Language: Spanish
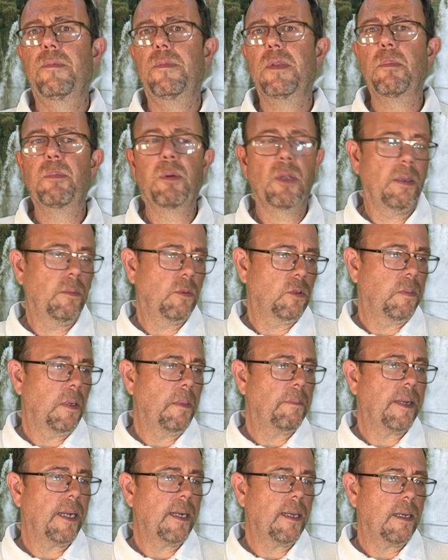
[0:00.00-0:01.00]
y podemos
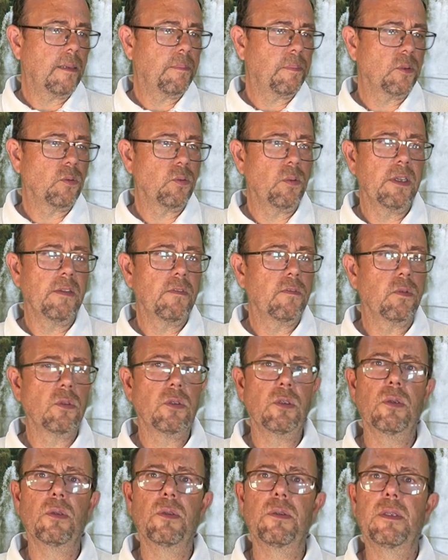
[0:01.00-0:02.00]
preparar pues una
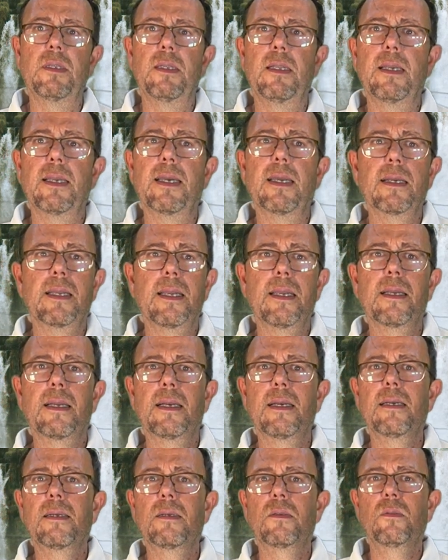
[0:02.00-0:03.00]
infusión de carqueja